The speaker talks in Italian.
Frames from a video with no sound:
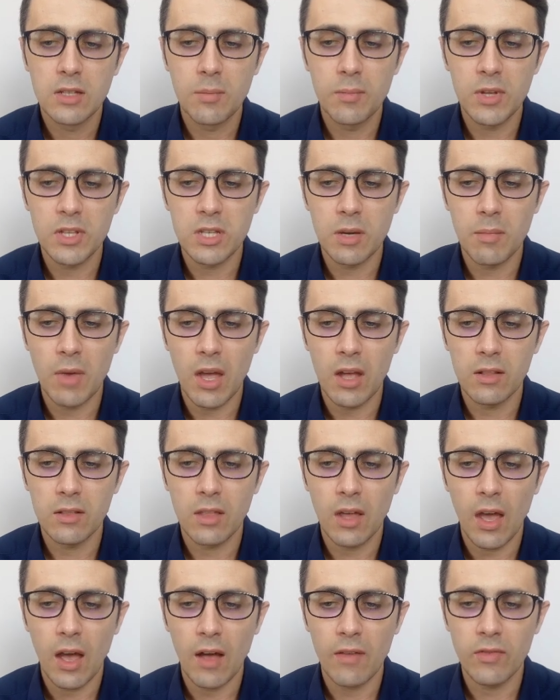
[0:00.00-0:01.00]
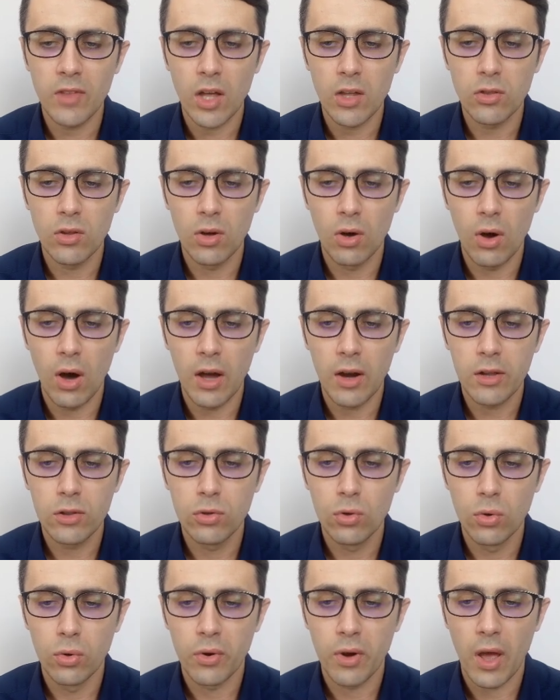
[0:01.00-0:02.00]
semplicemente andando a
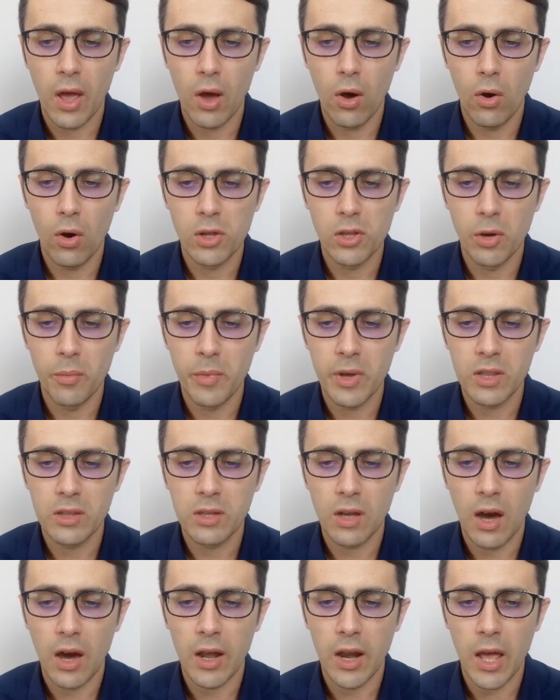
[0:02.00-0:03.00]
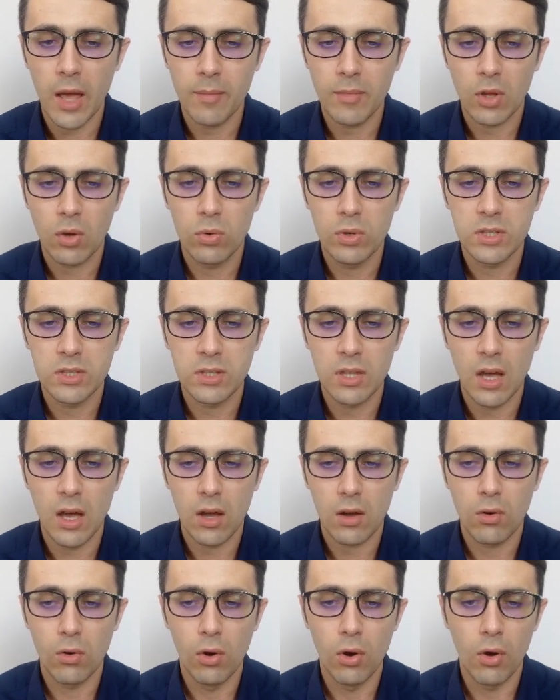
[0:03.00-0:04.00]
ridurre o ad aumentare
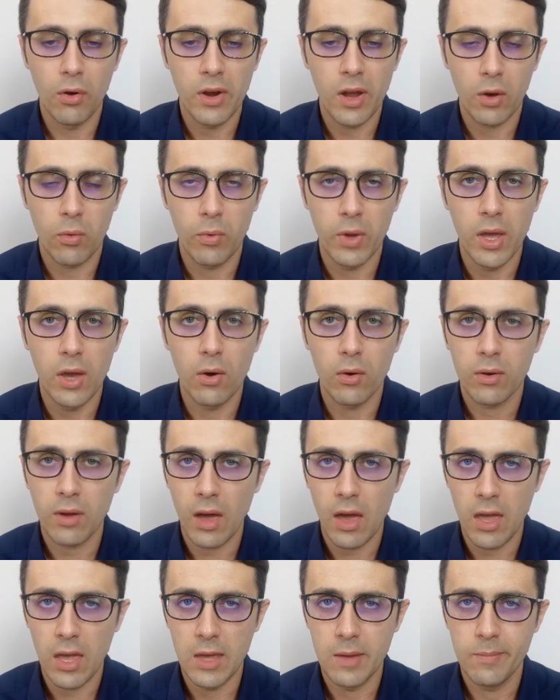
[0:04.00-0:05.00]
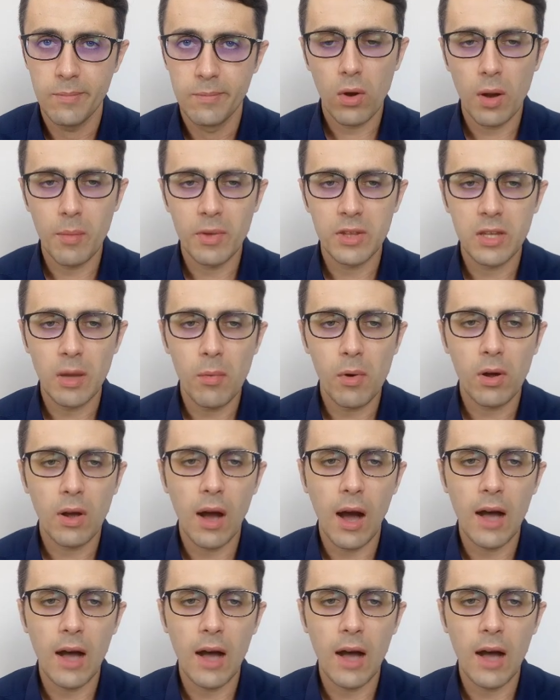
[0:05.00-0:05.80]
questa colonna qui, ok? Ora mettiamo